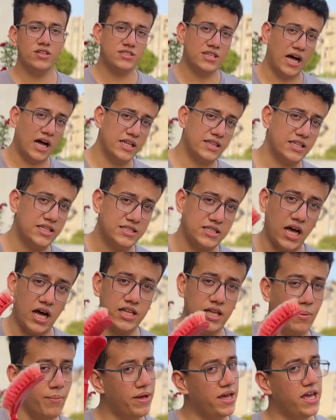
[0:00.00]
साथ ही साथ
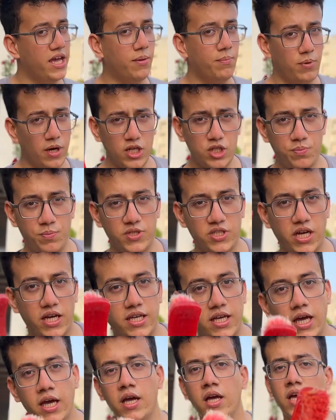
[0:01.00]
हमें एक ब्रश भी
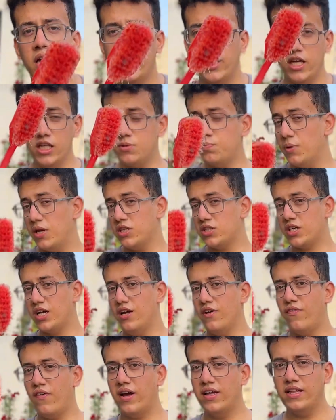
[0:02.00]
चाहिए इस ब्रश का
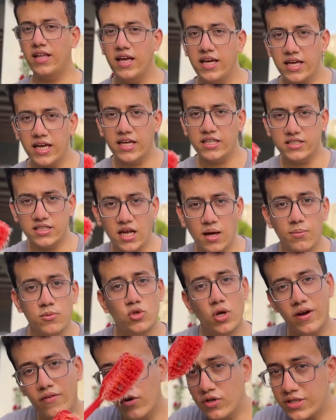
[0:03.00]
ये फ़ायदा है कि इससे हम
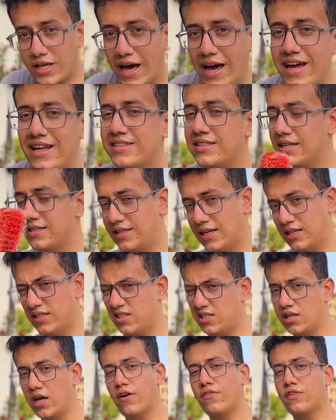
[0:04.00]
जो है वो टायर सही तरह से
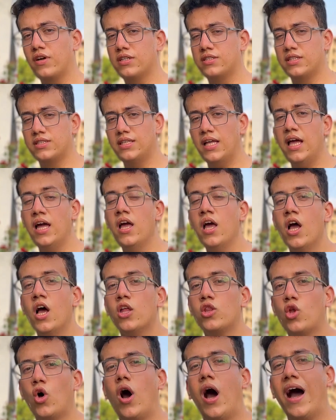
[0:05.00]
साफ़ कर सकते हैं
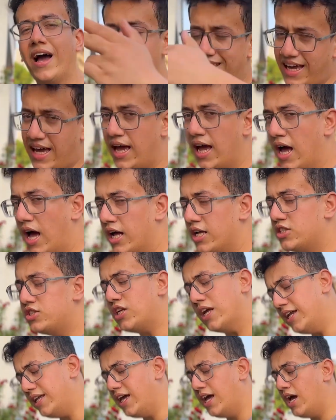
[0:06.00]
तो आइए
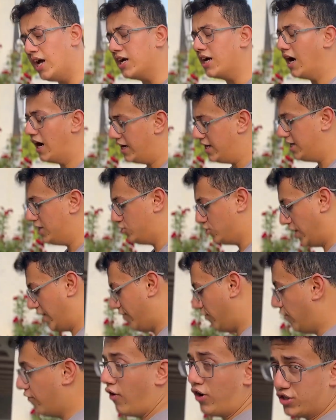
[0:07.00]
चलिए गाड़ी जो है
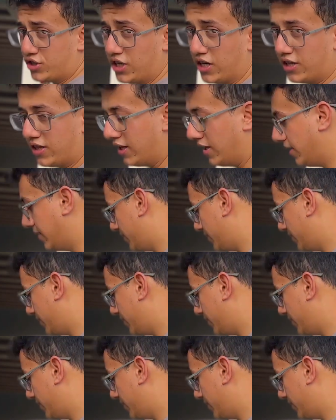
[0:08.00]
वो वॉश करते हैं